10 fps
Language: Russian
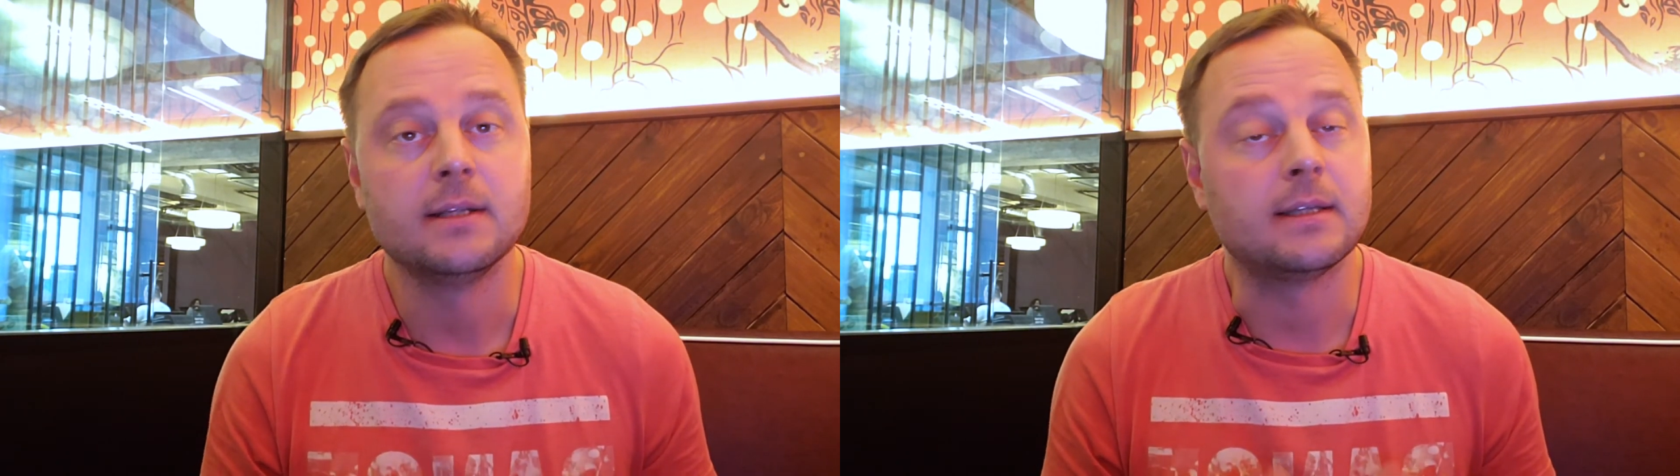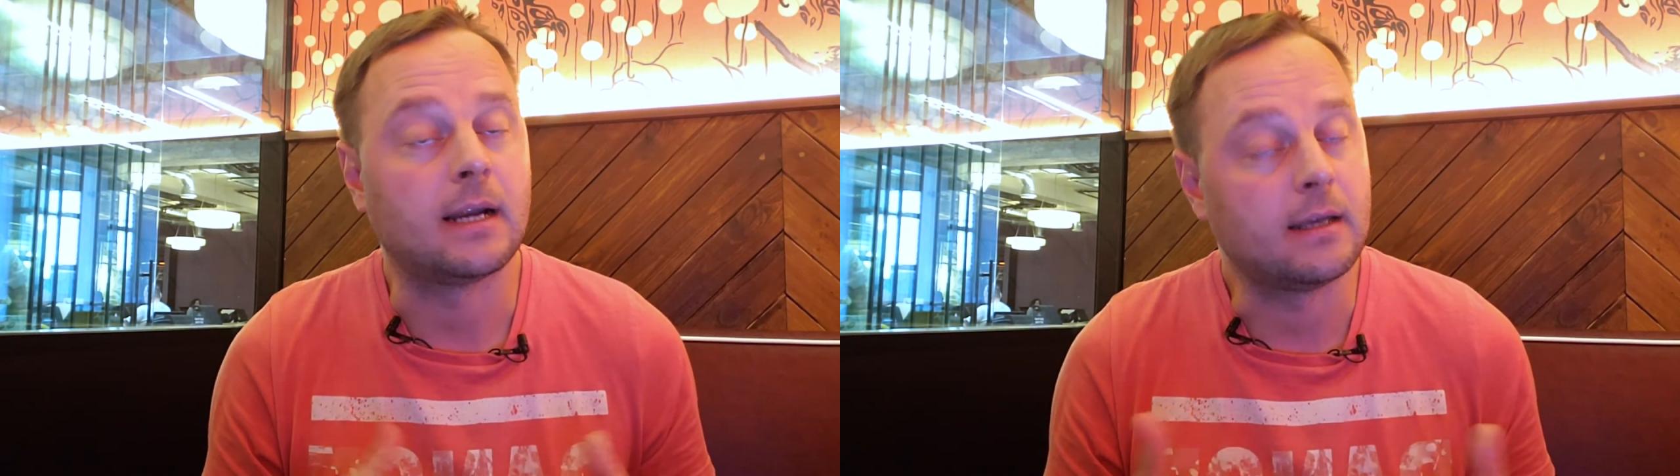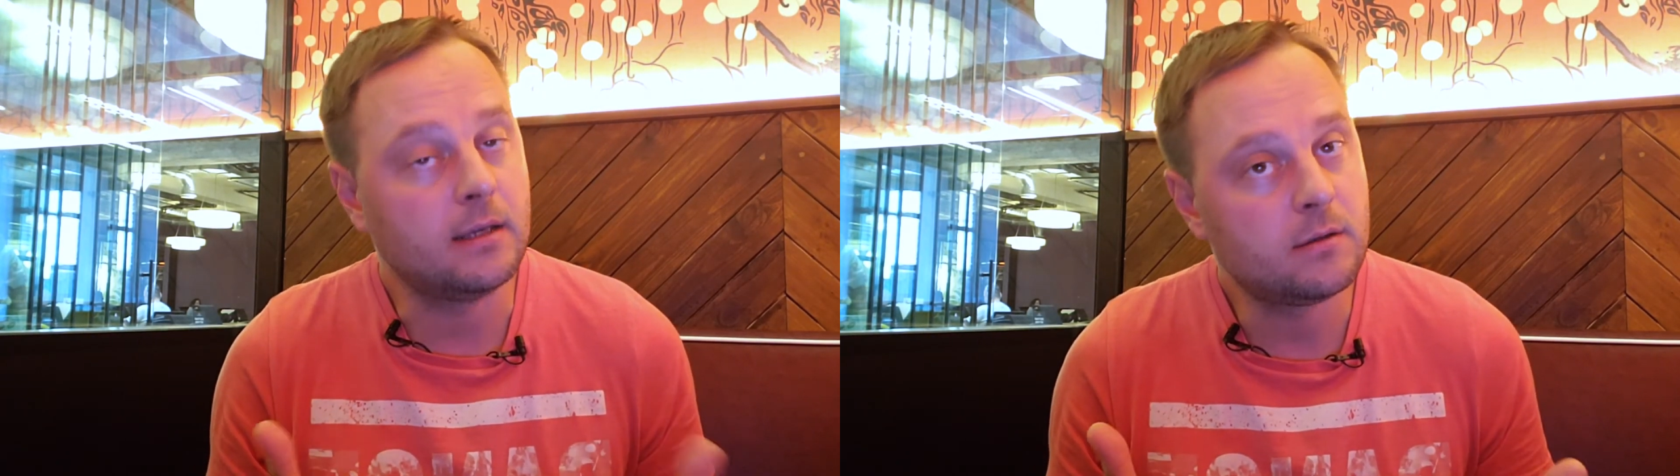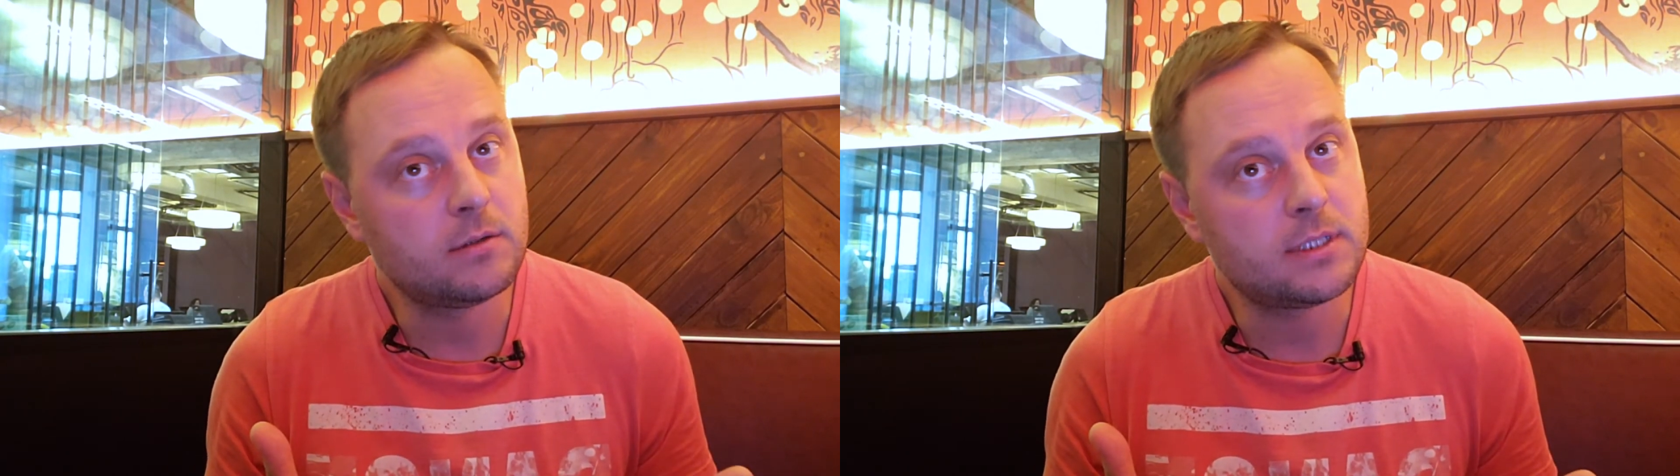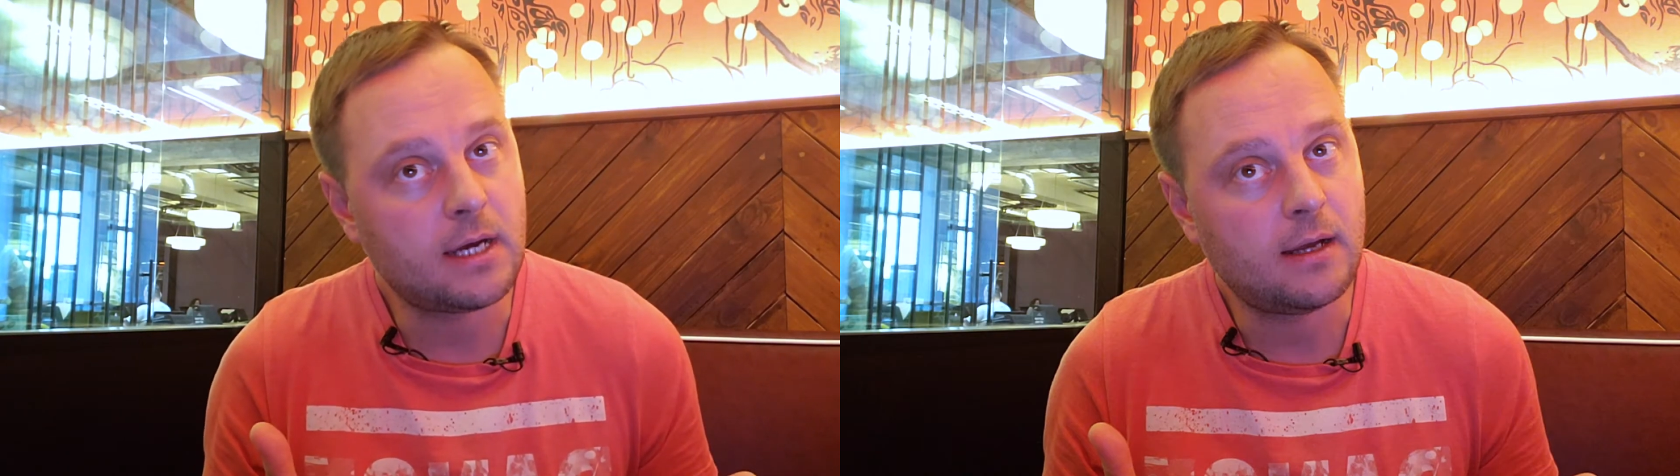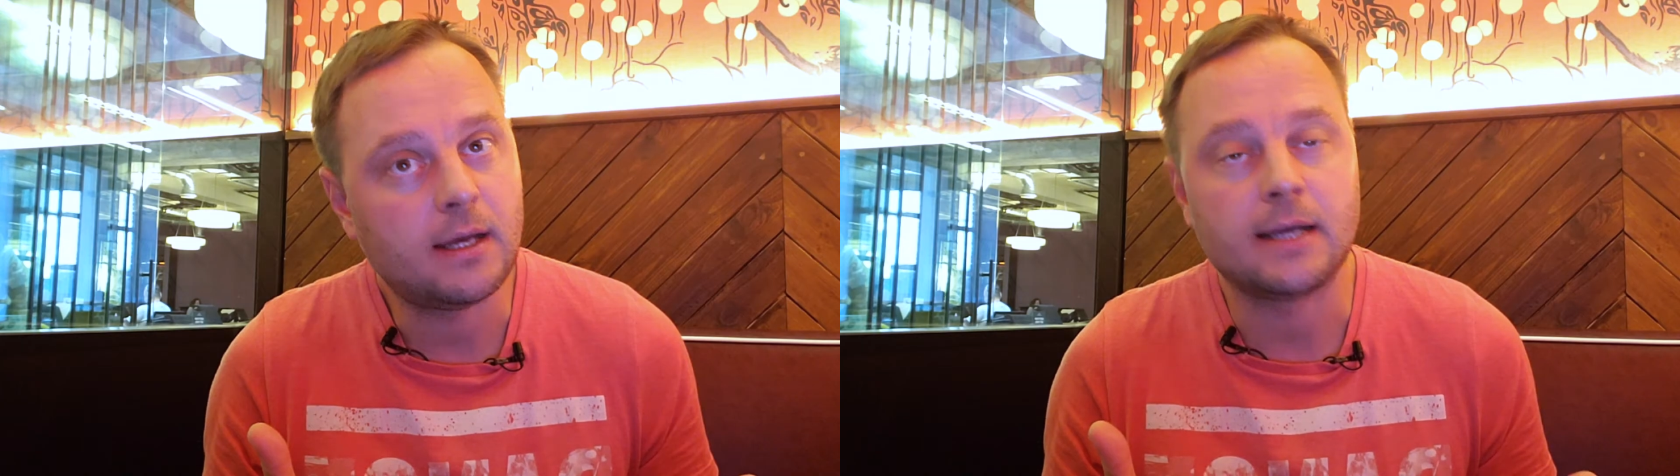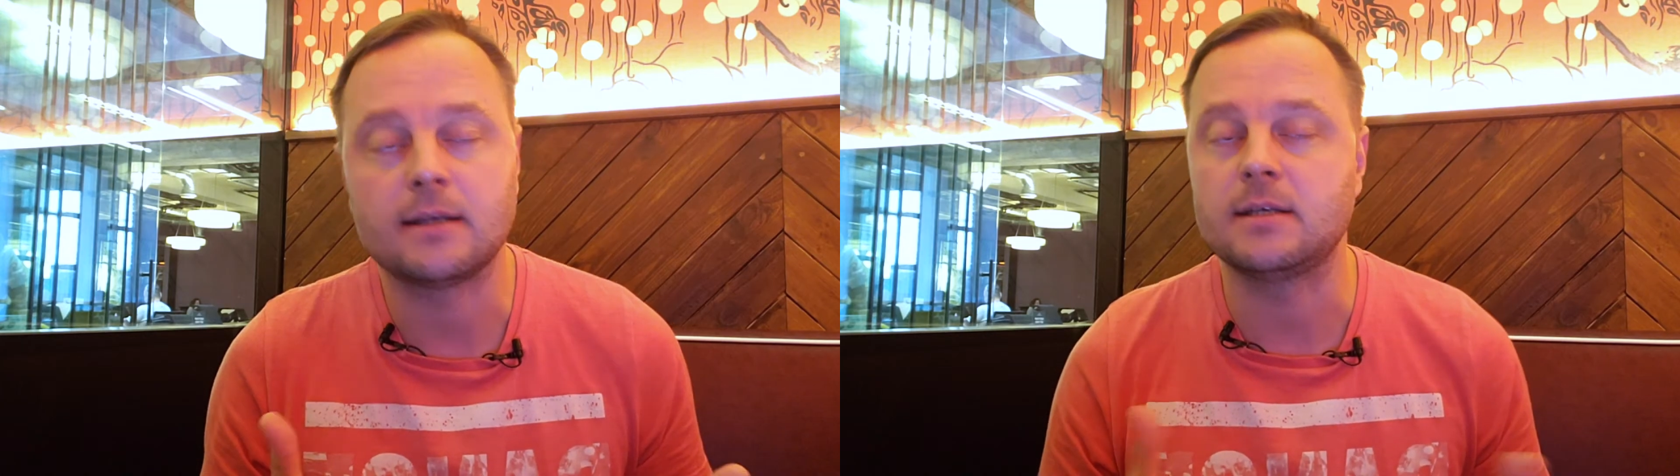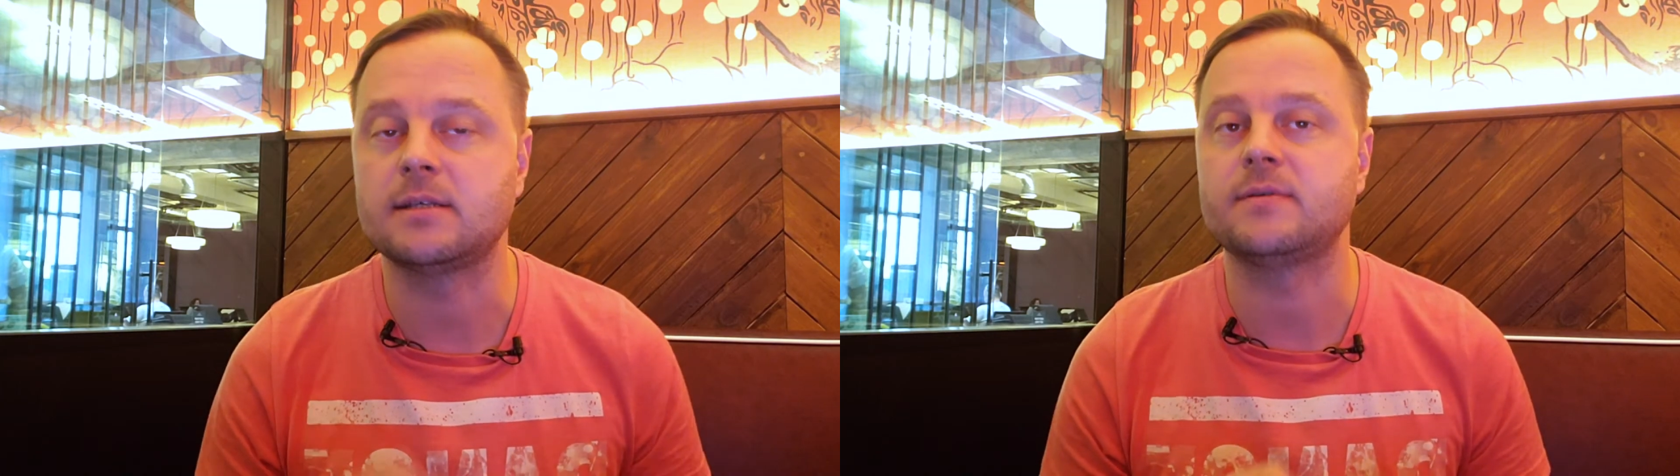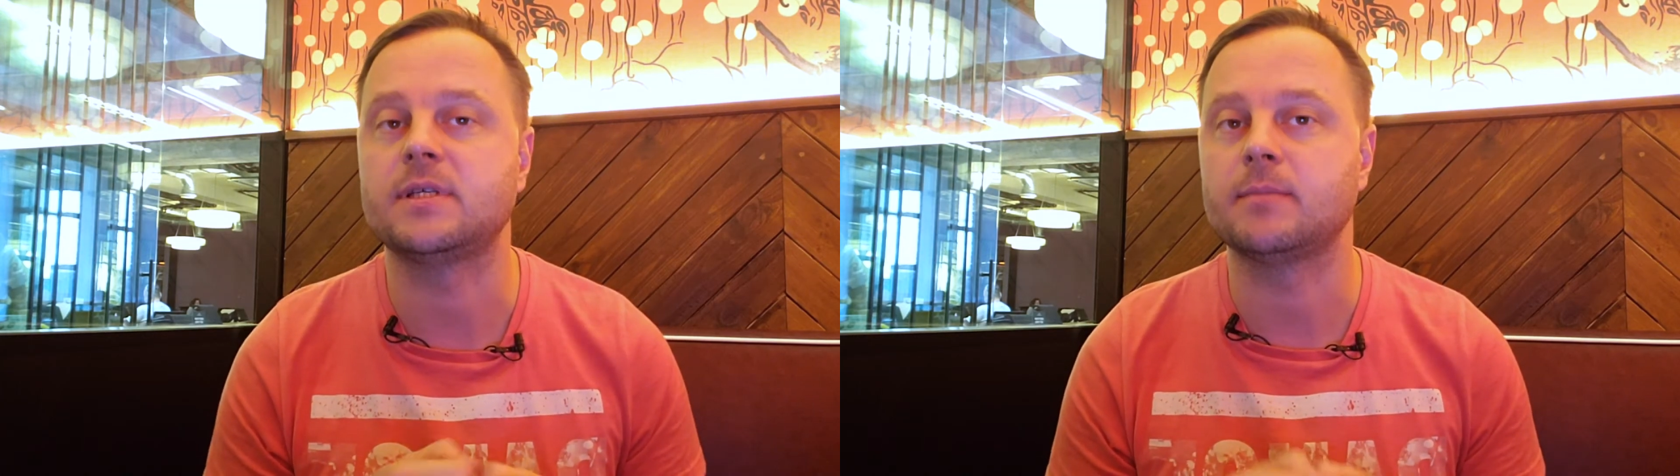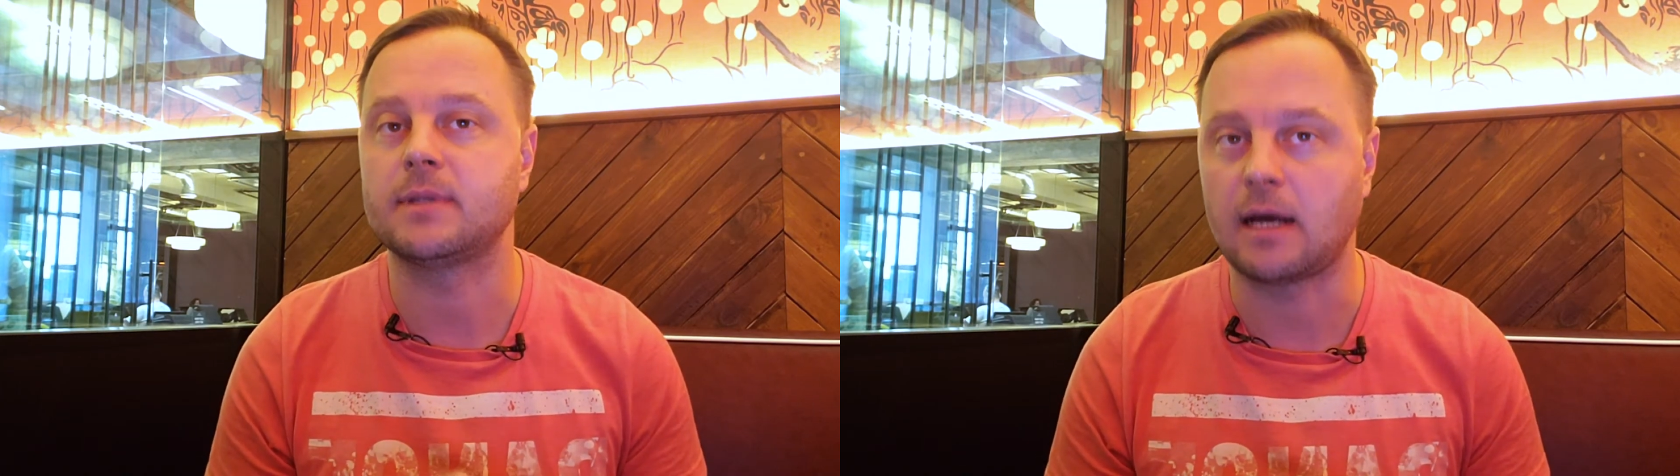Дорогие друзья, это не
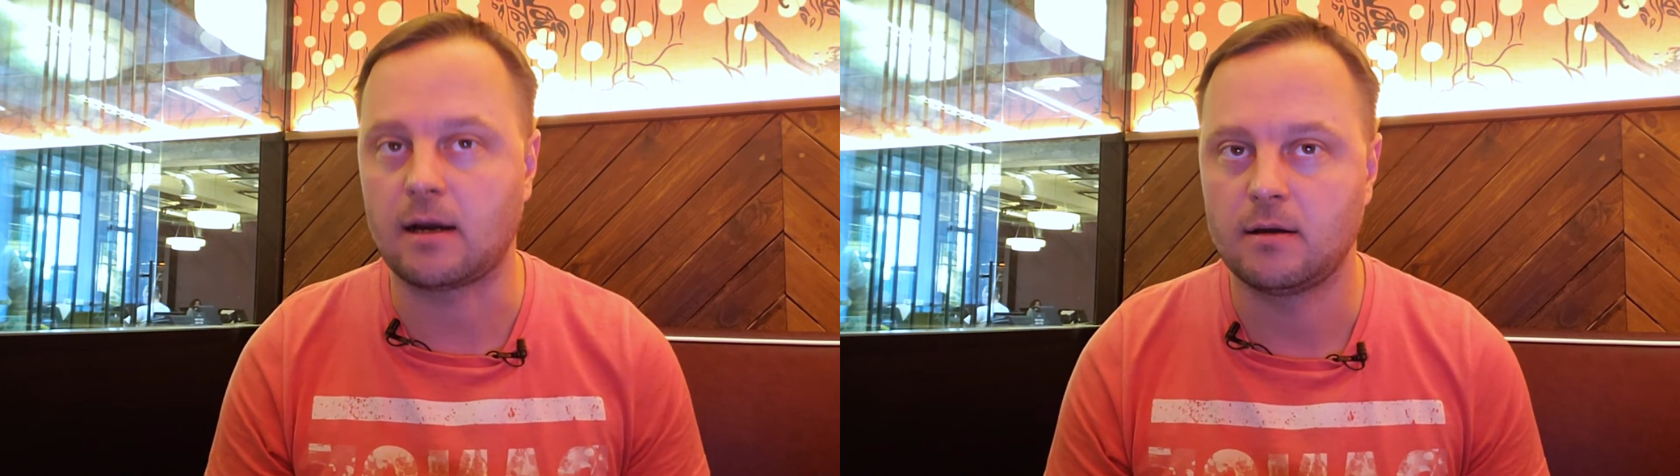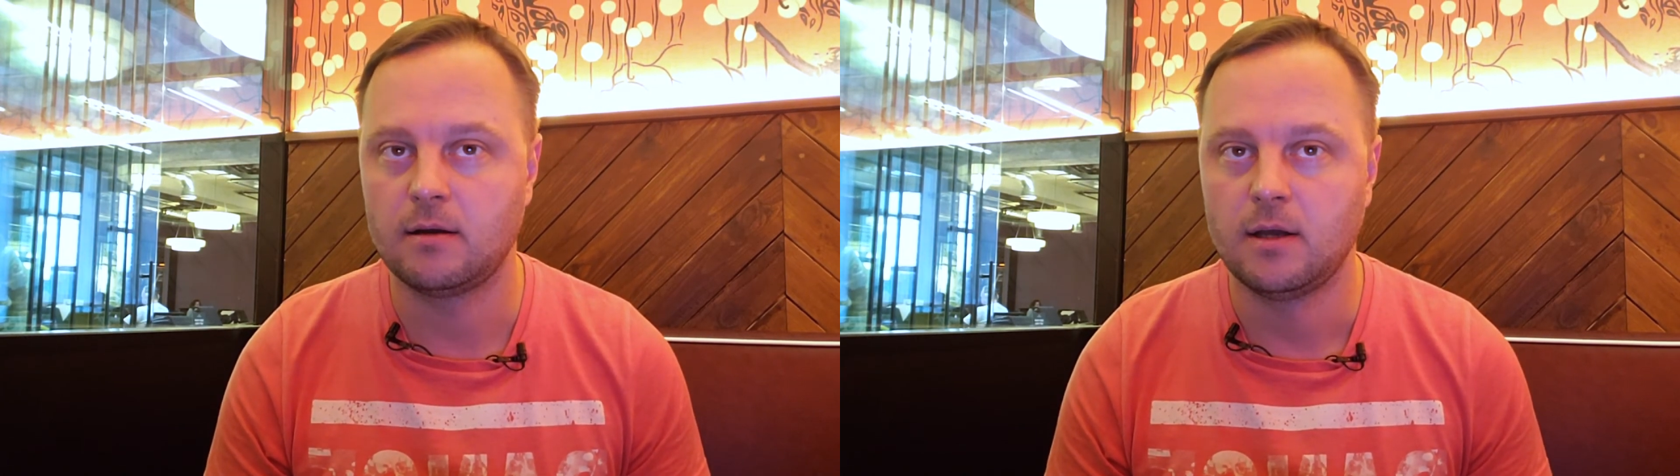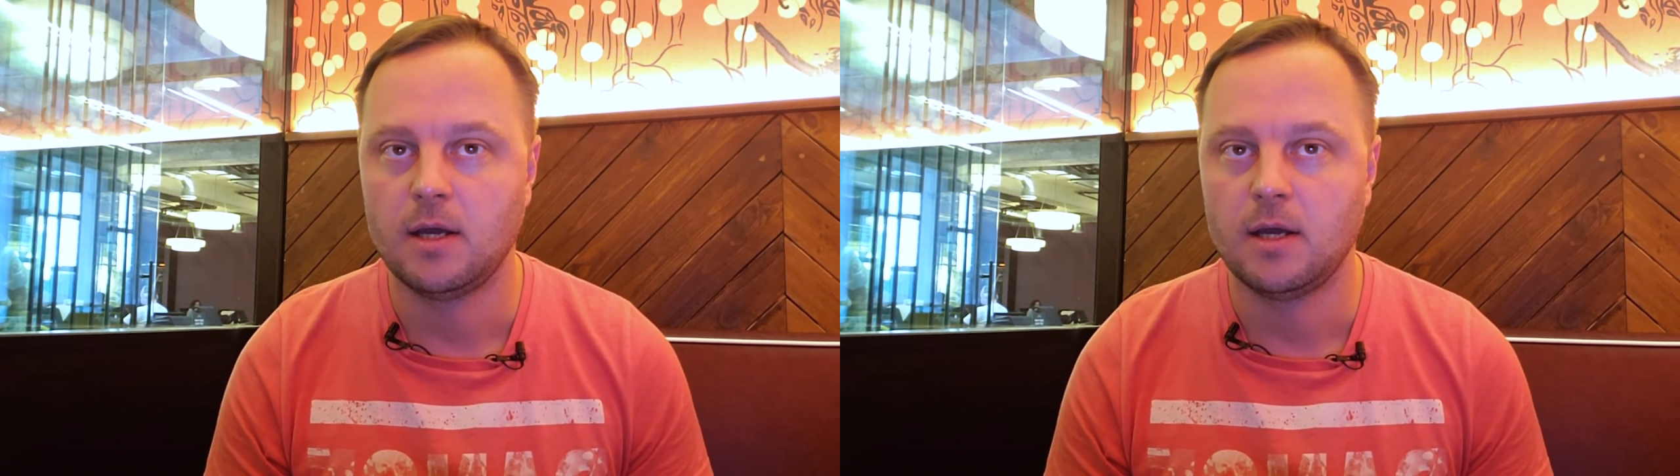совсем так.